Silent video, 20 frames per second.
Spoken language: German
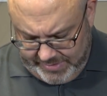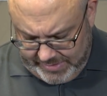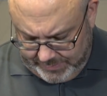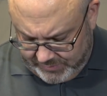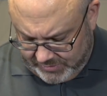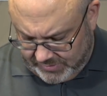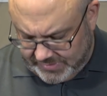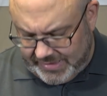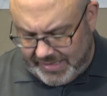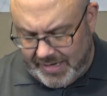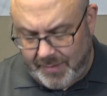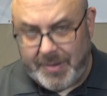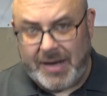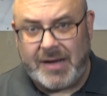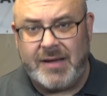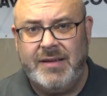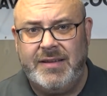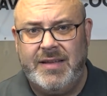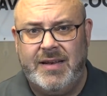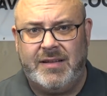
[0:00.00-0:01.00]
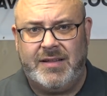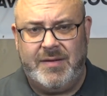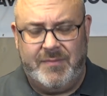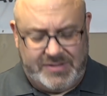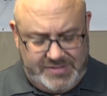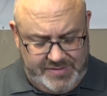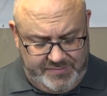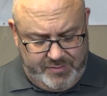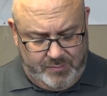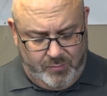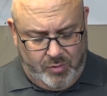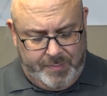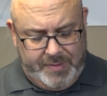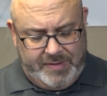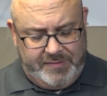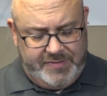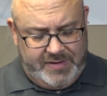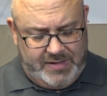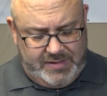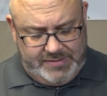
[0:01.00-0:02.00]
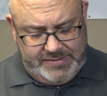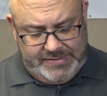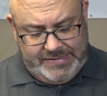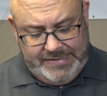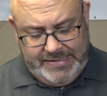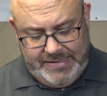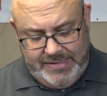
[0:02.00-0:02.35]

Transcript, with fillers: ihr habt sonst an der Backe, je nachdem, was ihr für ein Moped fahrt,